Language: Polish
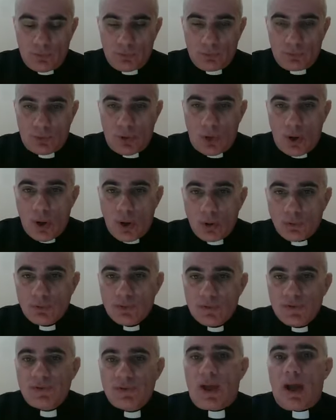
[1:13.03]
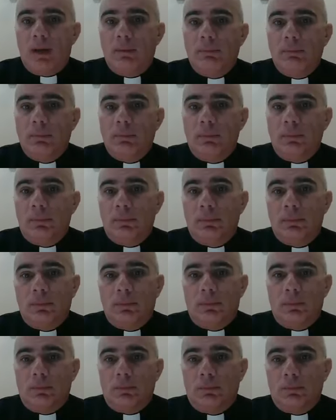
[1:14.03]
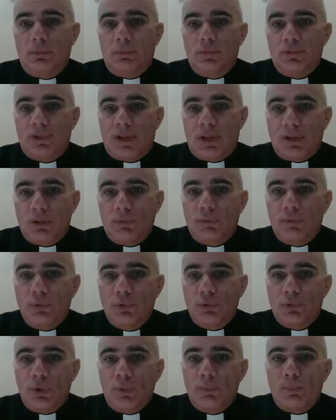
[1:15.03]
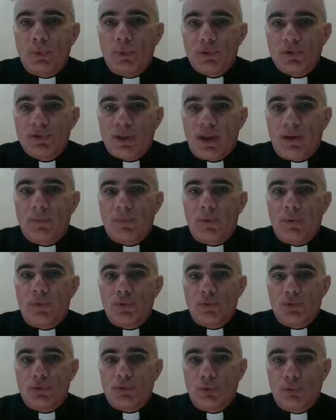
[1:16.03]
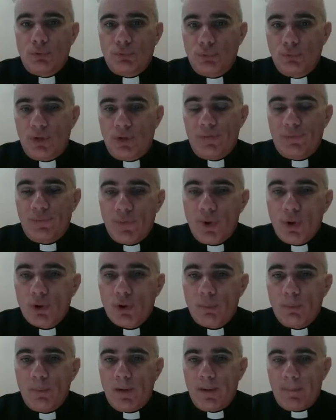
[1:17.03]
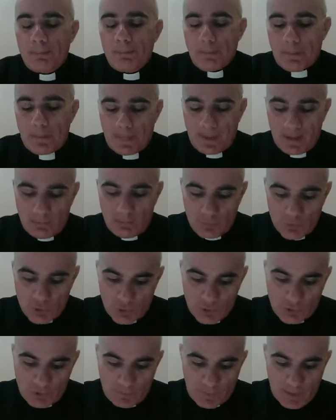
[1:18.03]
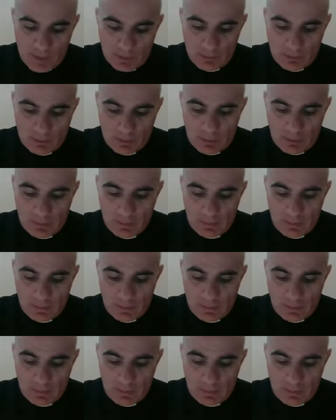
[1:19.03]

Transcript: To On sam ustanowił tą podstawową strukturę, formę mszy świętej.